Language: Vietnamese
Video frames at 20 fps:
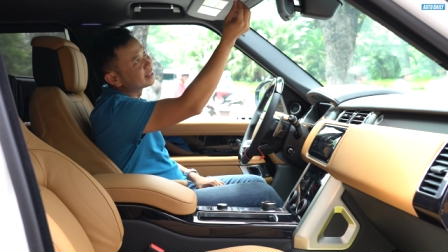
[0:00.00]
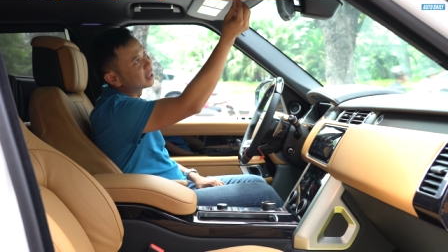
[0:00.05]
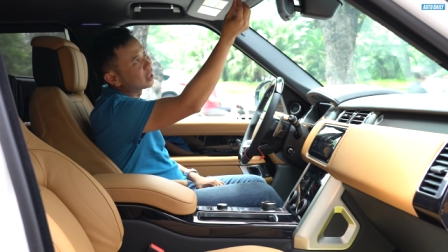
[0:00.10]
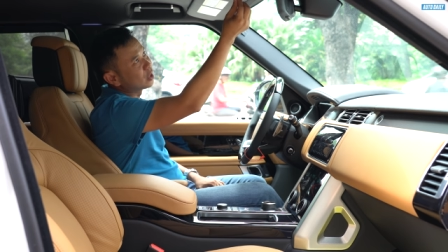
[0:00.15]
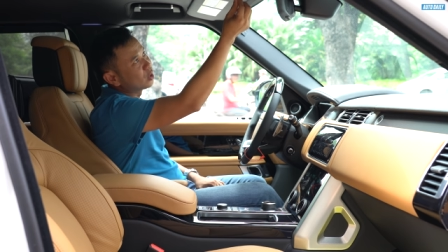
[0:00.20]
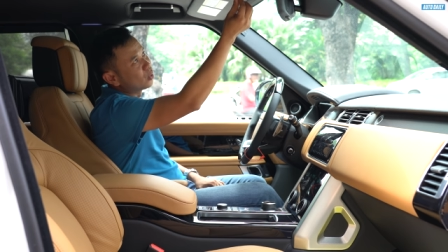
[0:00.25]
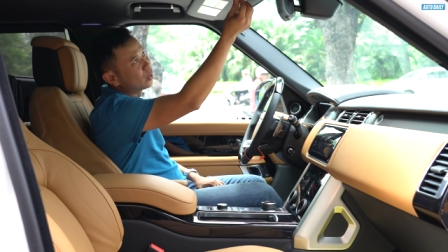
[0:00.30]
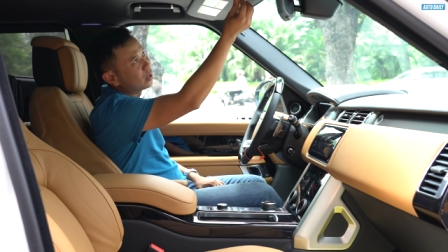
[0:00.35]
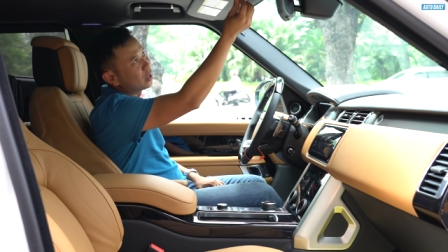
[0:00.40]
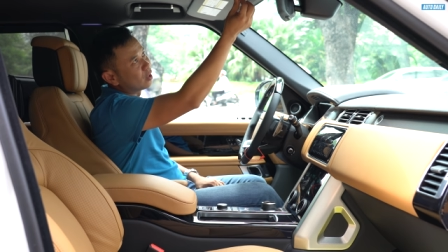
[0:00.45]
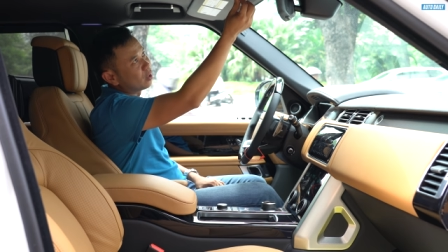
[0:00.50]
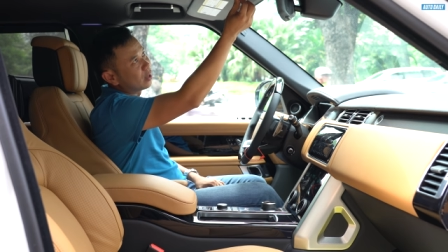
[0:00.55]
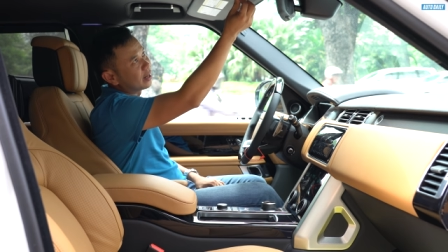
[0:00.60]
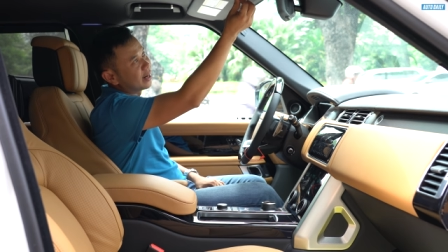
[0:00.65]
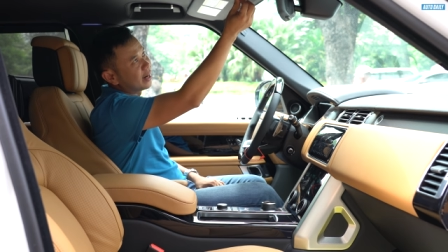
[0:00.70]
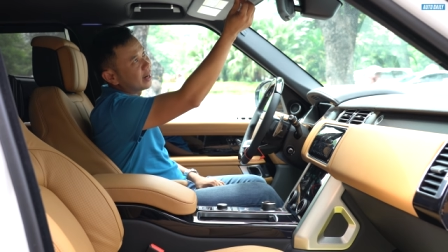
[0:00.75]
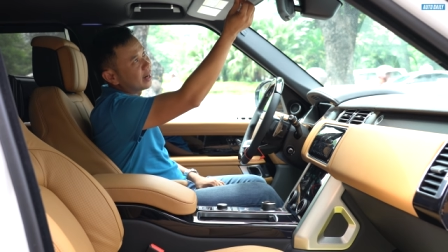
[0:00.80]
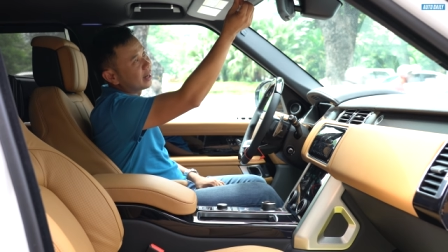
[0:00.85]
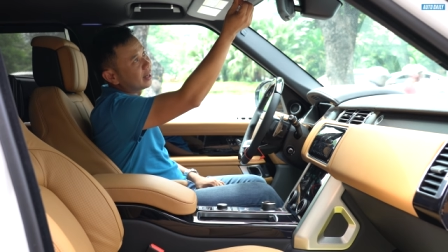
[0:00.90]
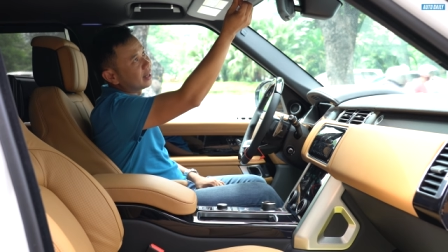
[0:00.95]
kết nối để gọi
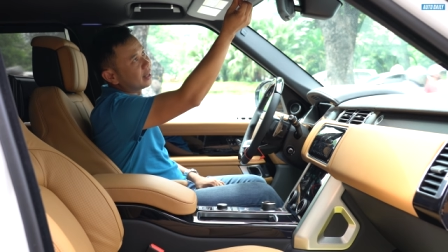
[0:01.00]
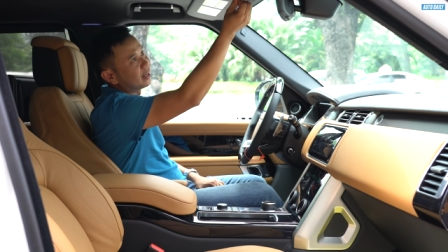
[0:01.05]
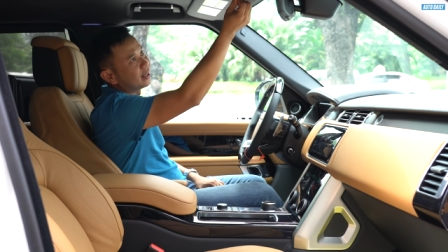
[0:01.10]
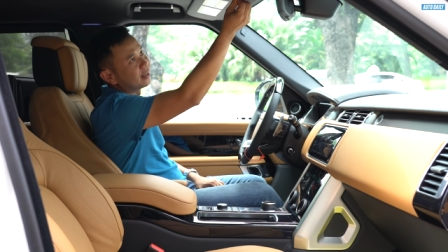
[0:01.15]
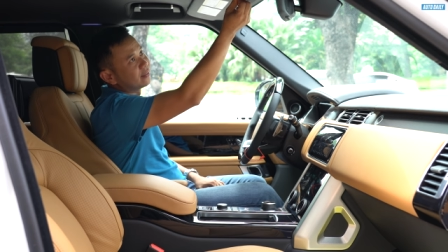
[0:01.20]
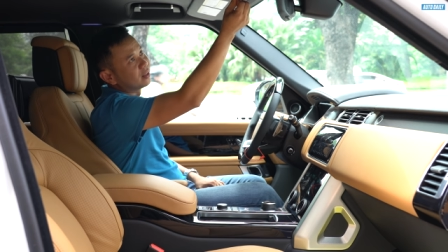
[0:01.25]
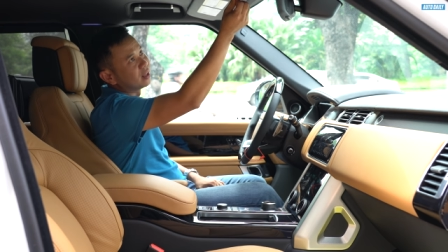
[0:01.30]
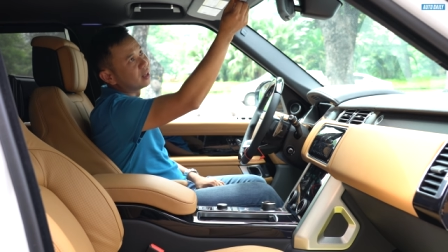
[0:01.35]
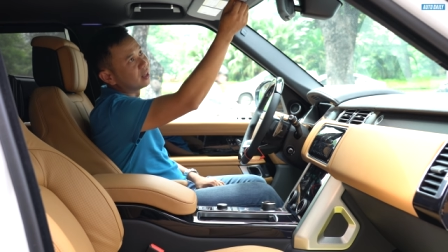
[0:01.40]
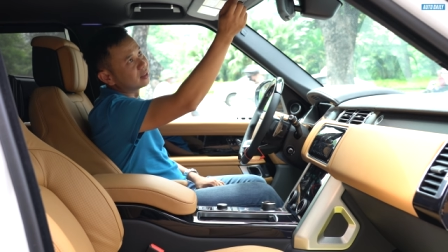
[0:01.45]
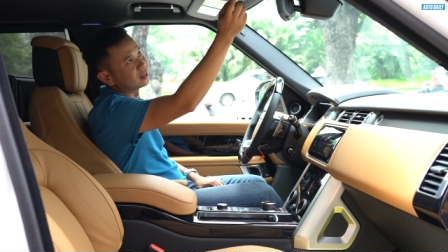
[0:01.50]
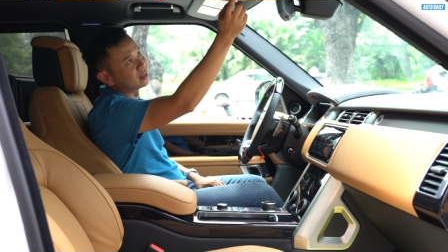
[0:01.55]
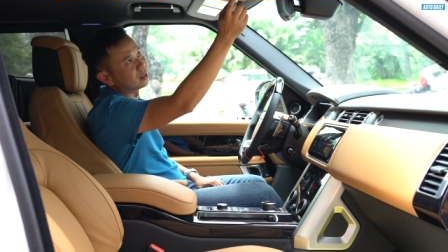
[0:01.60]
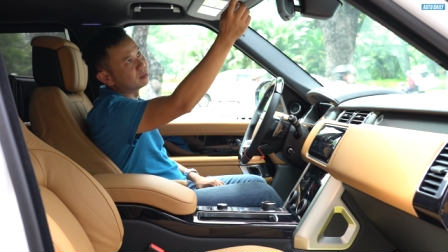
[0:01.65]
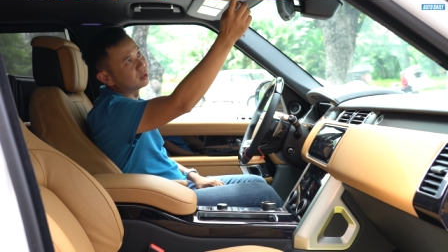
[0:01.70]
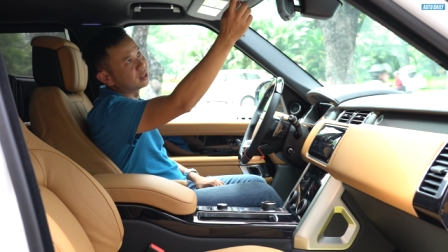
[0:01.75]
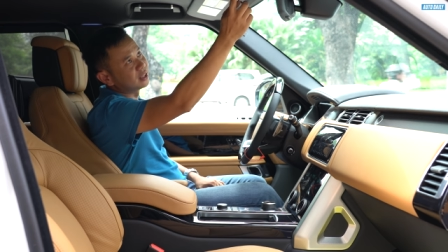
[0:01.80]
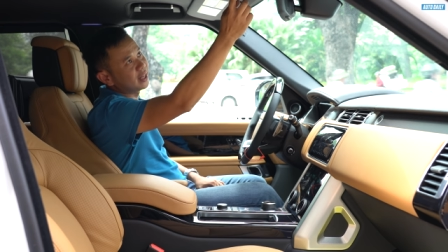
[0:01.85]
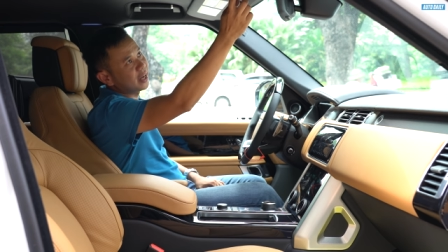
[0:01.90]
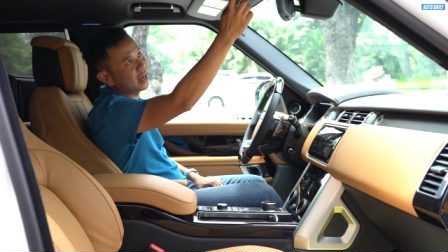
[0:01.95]
ngay và
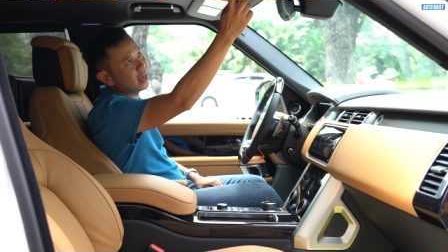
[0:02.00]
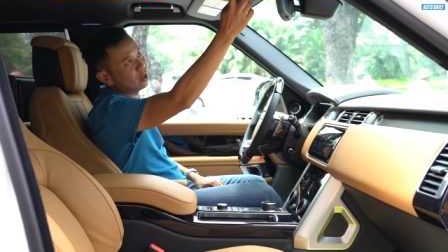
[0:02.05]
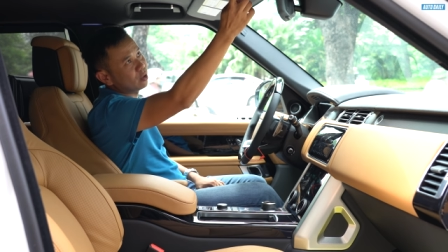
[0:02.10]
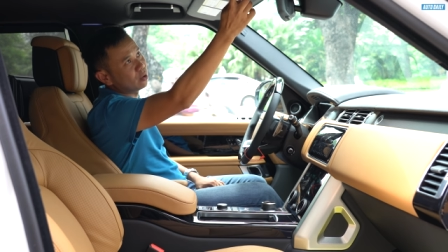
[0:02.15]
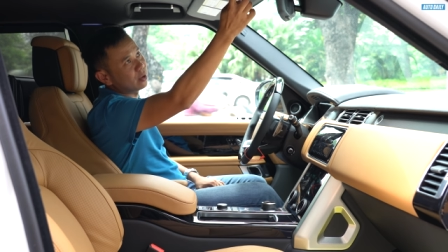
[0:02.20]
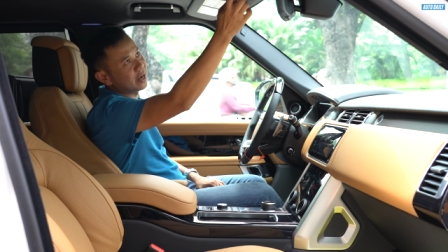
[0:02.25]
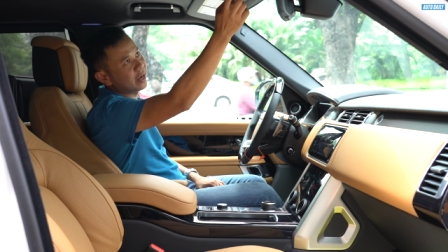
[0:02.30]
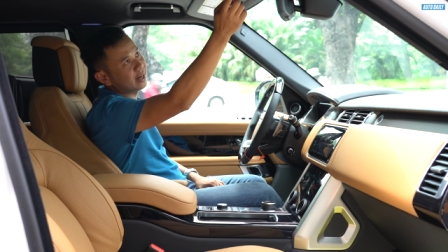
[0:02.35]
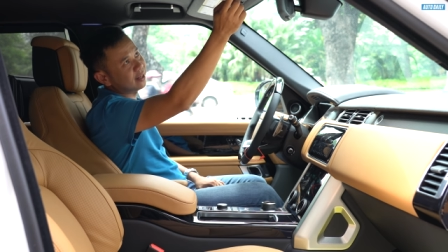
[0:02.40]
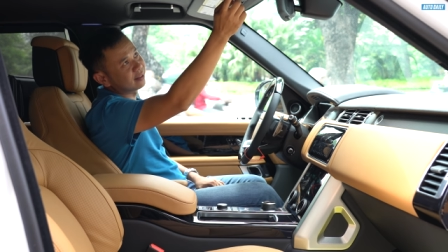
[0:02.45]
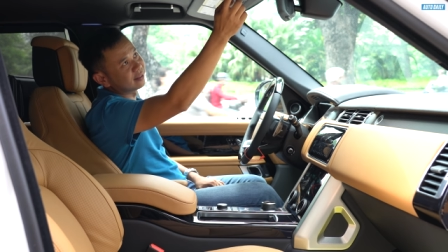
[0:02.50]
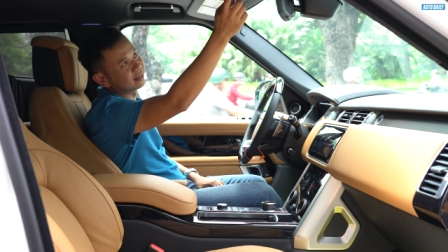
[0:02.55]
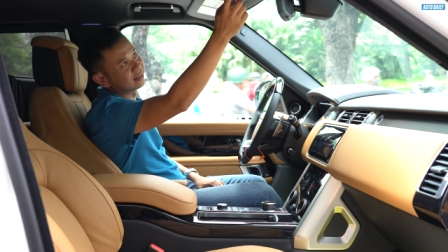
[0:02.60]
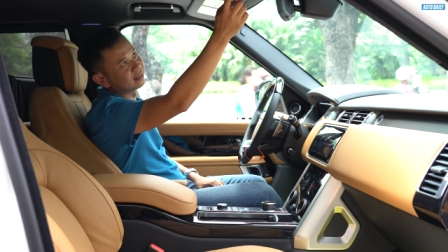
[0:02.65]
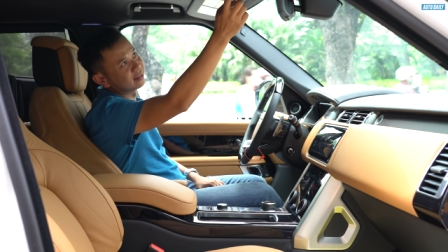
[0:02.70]
thậm chí SOS